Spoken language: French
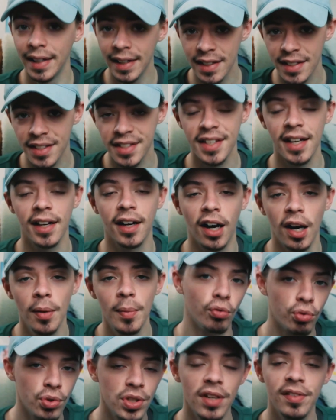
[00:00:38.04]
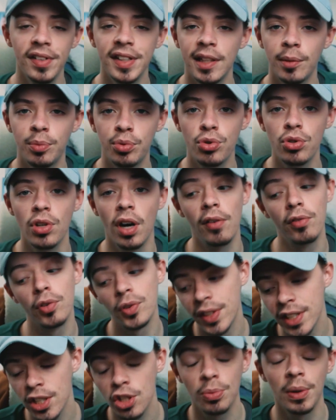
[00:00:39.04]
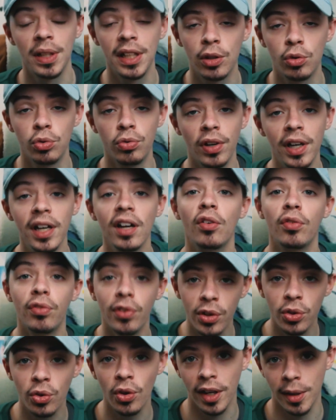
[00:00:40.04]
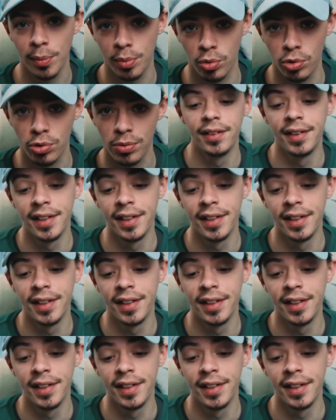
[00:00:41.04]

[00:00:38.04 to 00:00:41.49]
et Instagram. Vous avez été plusieurs à voter, je vais découvrir votre réponse.